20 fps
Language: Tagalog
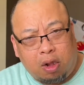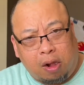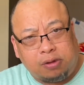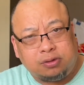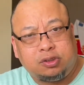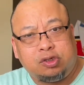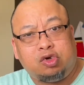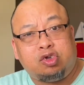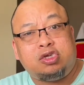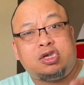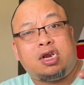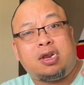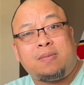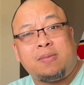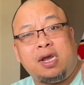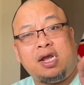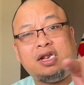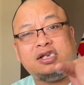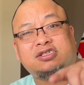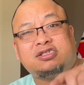Sino dyan na
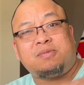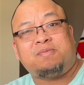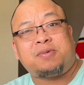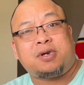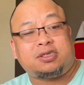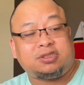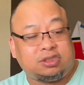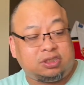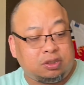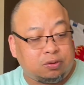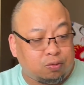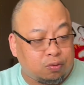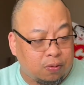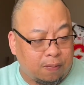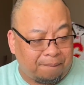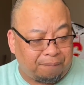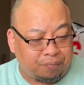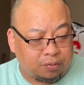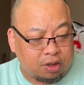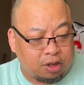mahilig sa paksiw?
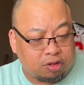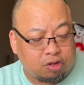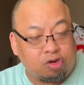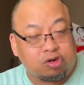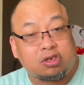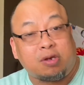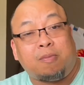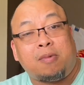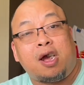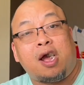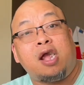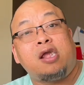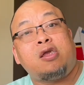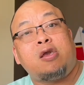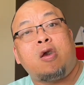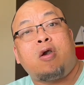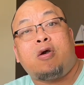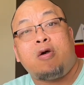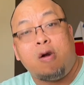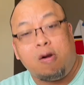Ito, samahan
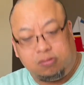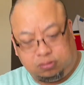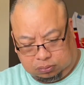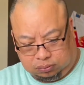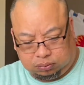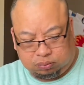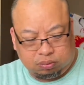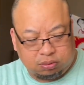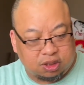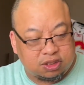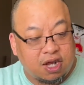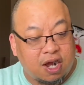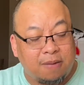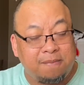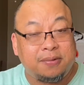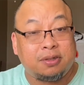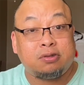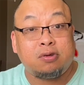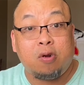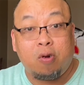niyo ako.
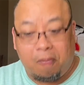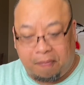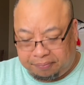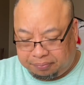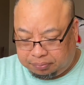Madami to.